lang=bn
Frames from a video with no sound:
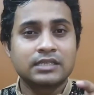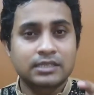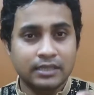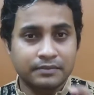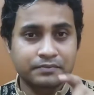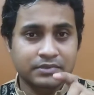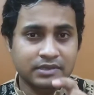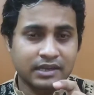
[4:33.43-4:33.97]

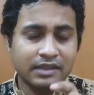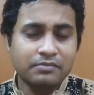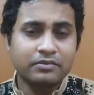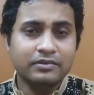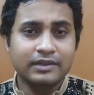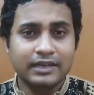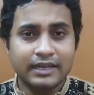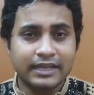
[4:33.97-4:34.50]
সাবস্ক্রাইব
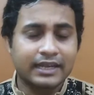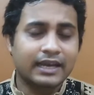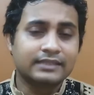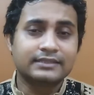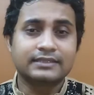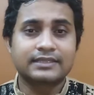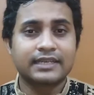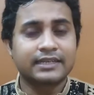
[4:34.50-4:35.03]
বলে লেখা
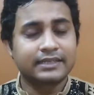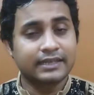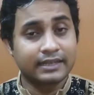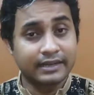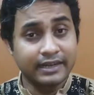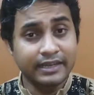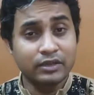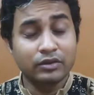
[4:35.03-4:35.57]
আছে সেটিকে
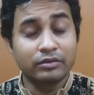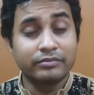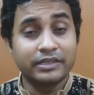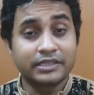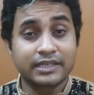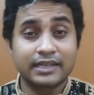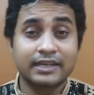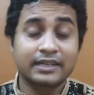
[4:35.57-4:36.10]
ক্লিক
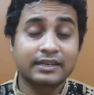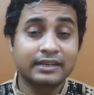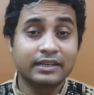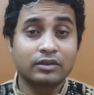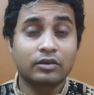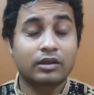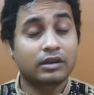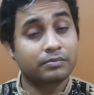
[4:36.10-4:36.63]
করবেন সেখানে
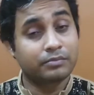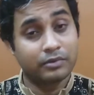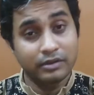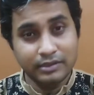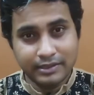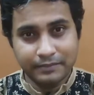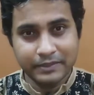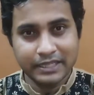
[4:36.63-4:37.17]
ক্লিক করার
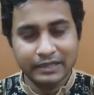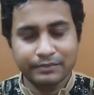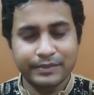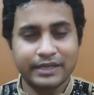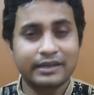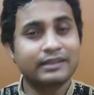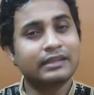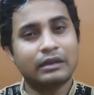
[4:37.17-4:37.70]
পরেই থেমে
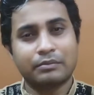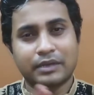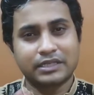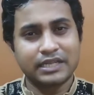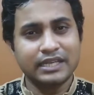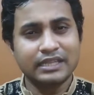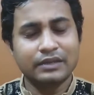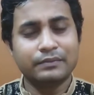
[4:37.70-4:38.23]
থাকবেন না তার
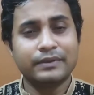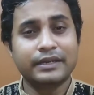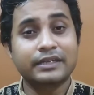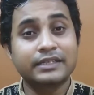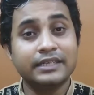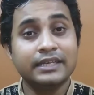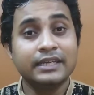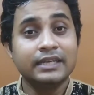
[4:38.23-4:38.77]
পাশেই দেখবেন
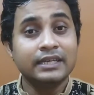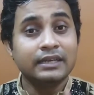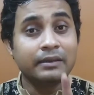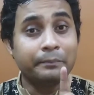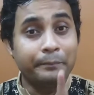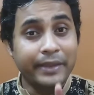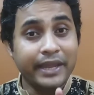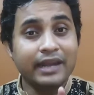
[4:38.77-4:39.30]
একটি
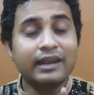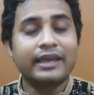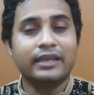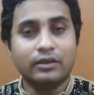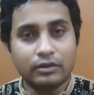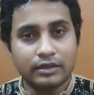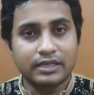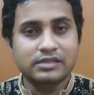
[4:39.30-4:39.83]
বেল
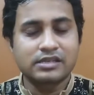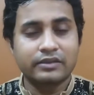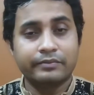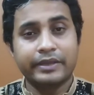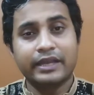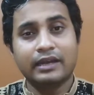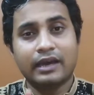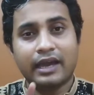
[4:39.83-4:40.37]
আইকন আসছে
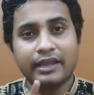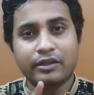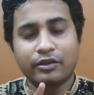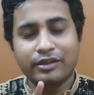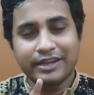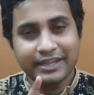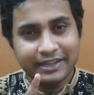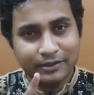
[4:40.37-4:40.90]
বেল
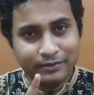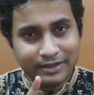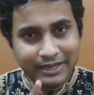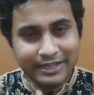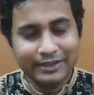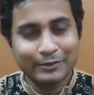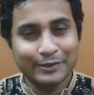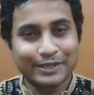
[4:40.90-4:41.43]
আইকনটিকেও
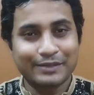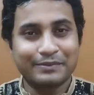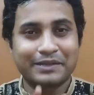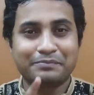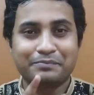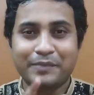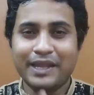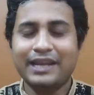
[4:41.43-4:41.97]
ক্লিক করে
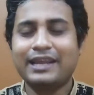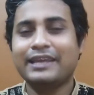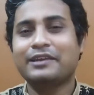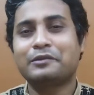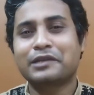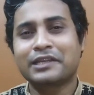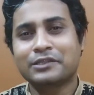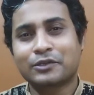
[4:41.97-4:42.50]
দেবেন বেল
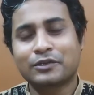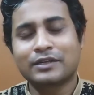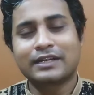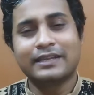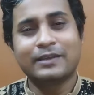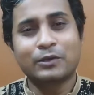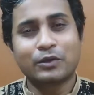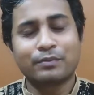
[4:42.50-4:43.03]
আইকনে যখন
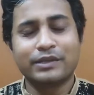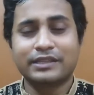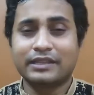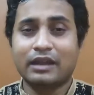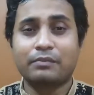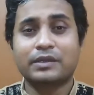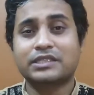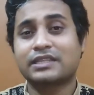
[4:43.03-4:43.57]
ক্লিক করবেন
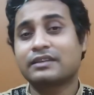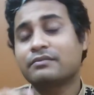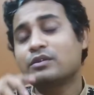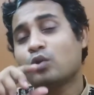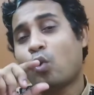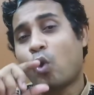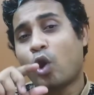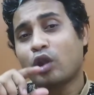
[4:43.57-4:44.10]
তার পাশে
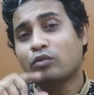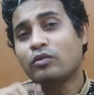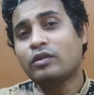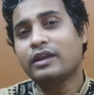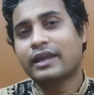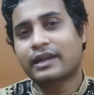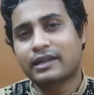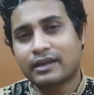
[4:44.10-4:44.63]
দেখবেন অল
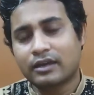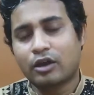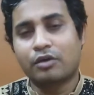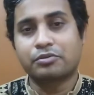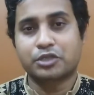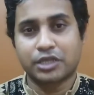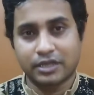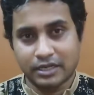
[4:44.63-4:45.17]
বলে একটা
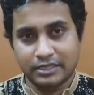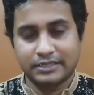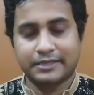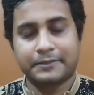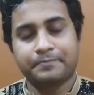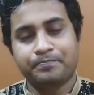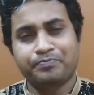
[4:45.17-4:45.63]
অপশান আছে